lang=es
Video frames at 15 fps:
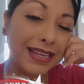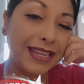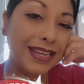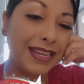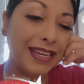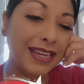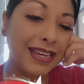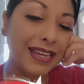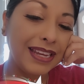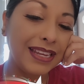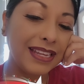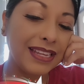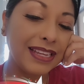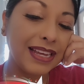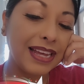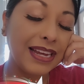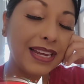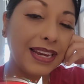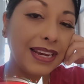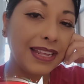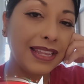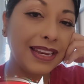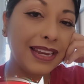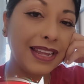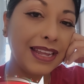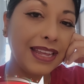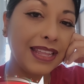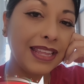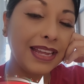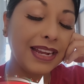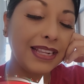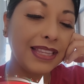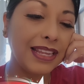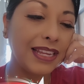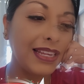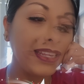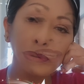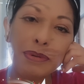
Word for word: que, a que la den a ella de alta.